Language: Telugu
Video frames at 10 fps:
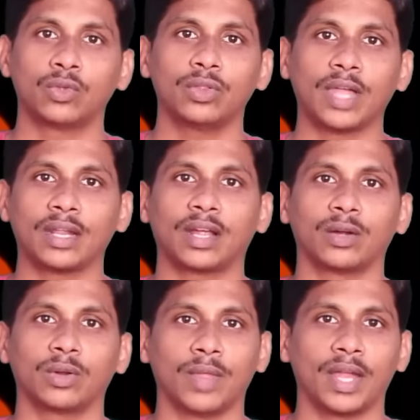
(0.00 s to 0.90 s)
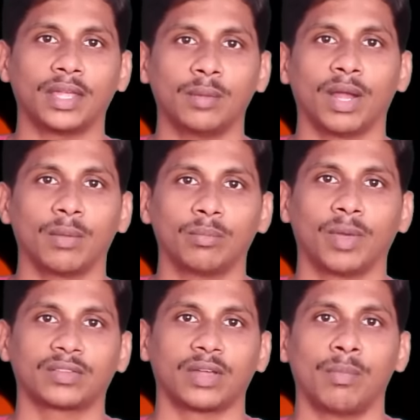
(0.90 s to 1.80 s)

సో దానికి కంట్రోల్ దానికి మనం మనకు